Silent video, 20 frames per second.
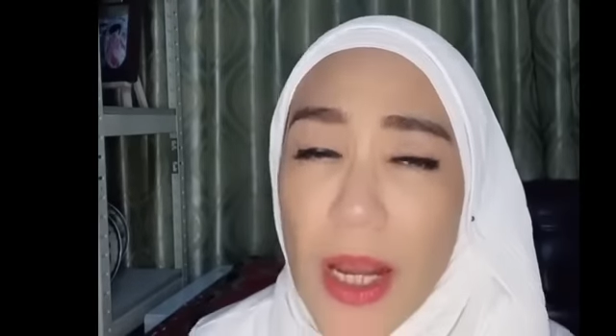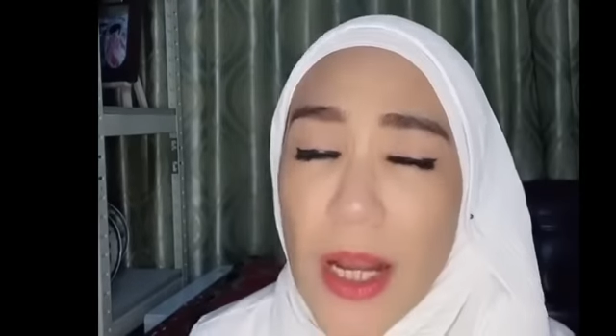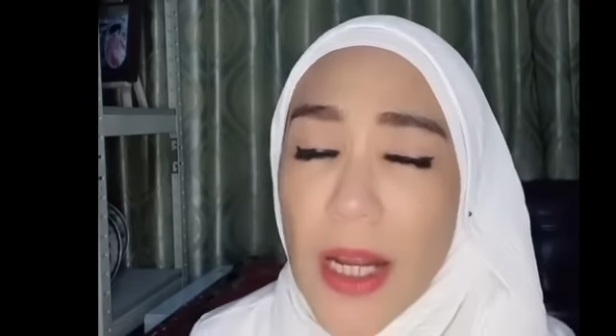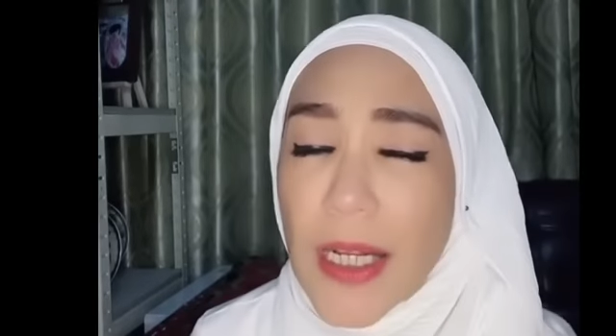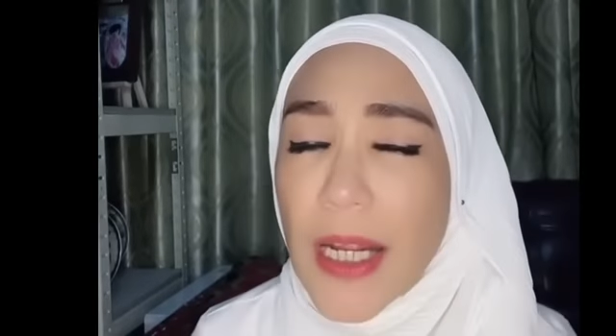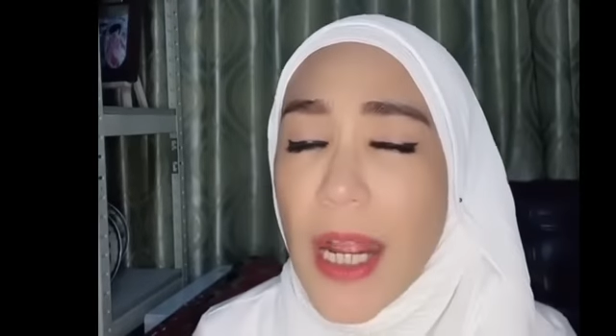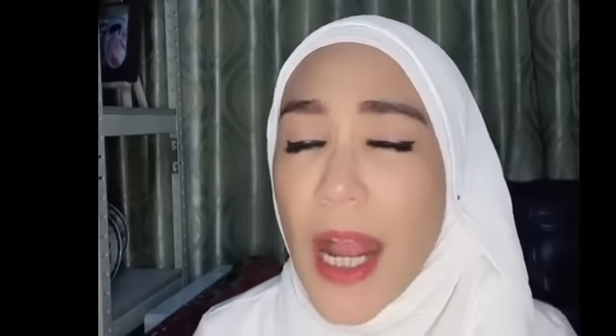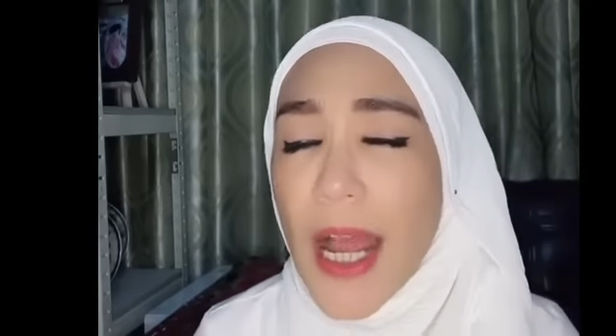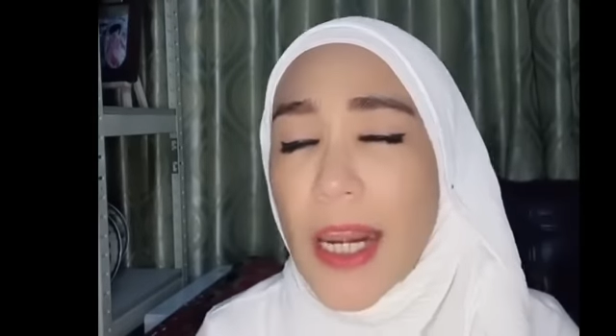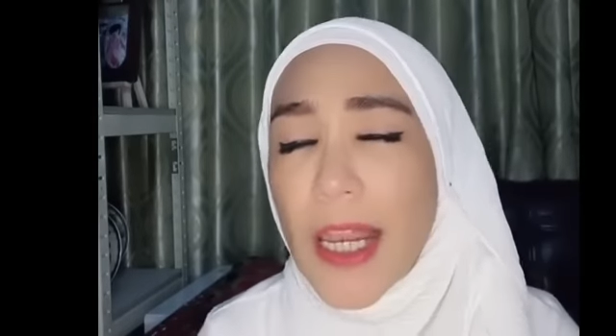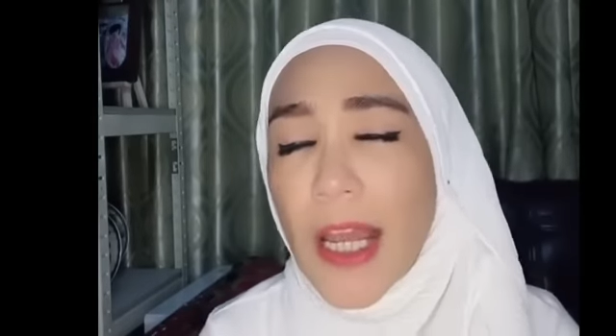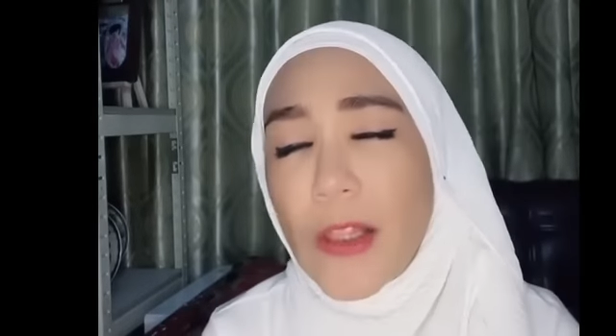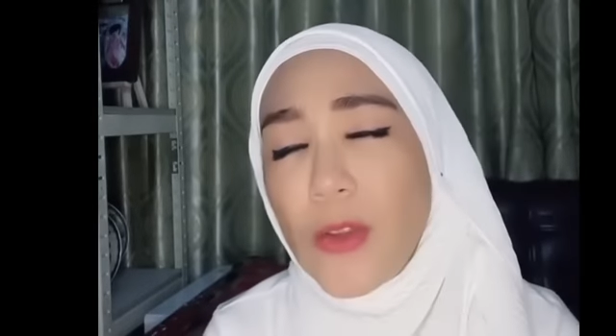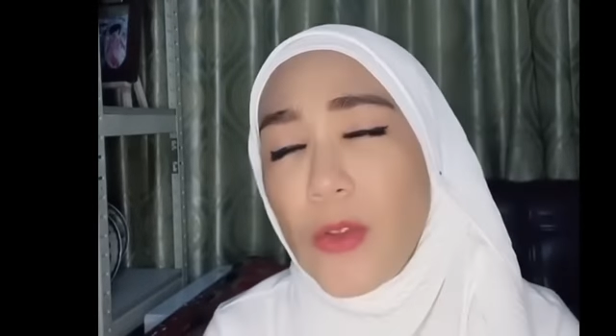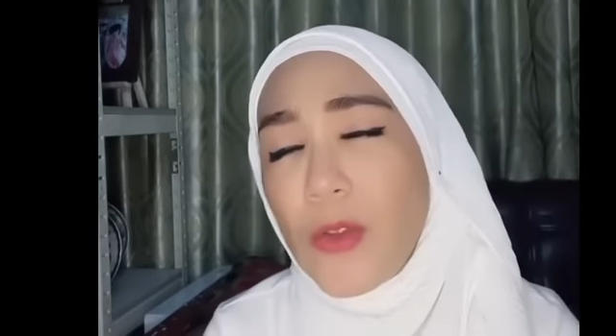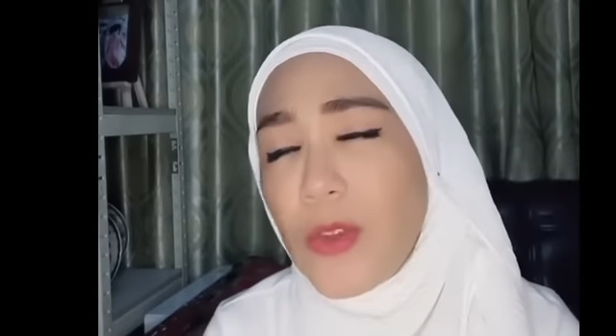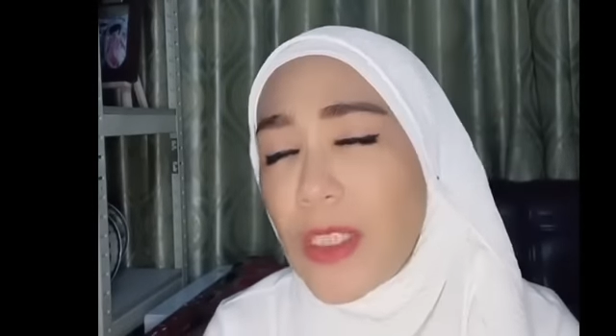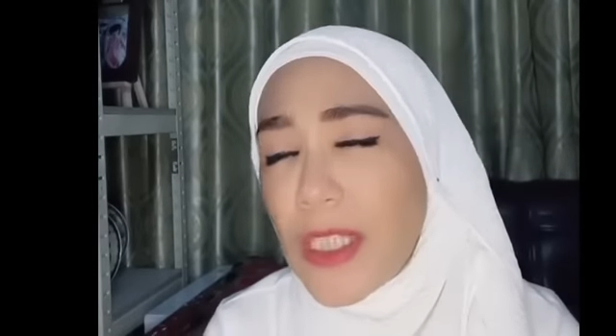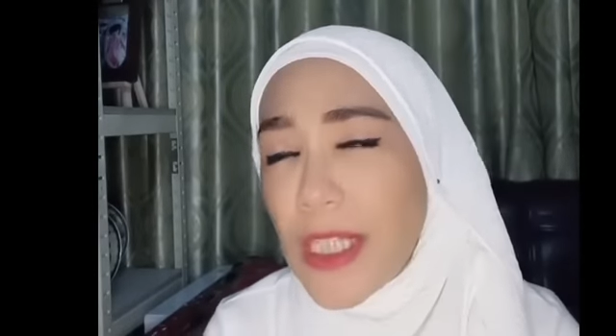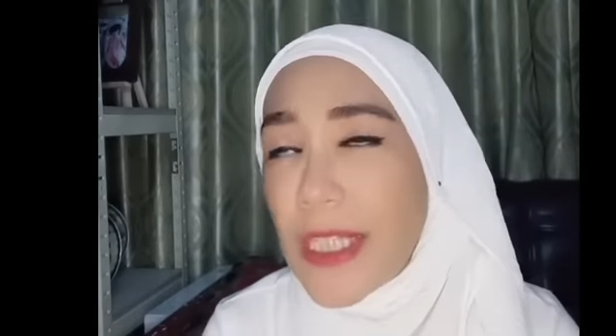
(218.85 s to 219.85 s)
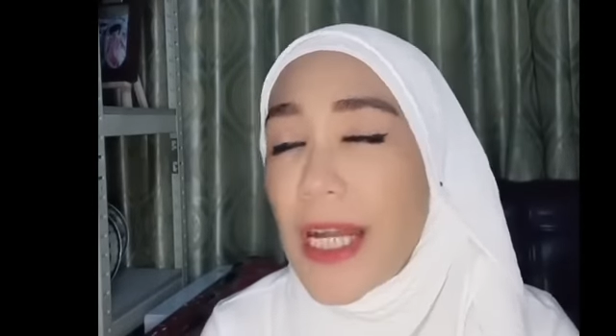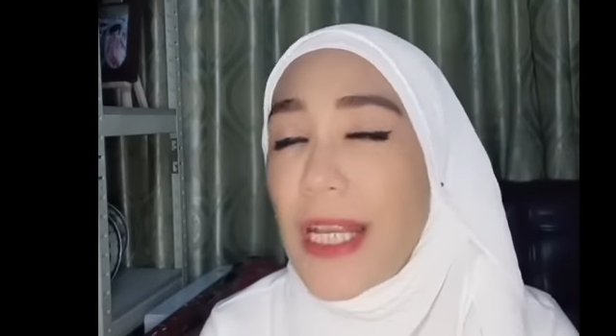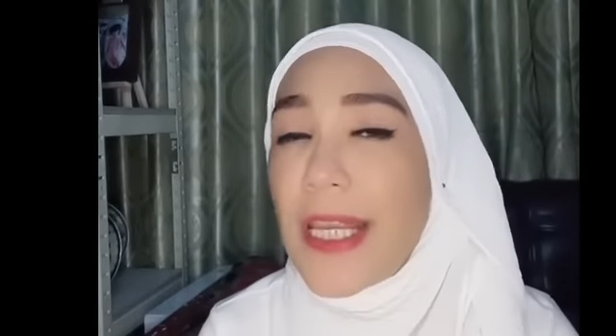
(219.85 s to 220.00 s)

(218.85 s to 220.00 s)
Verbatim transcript: Gala tuh tidak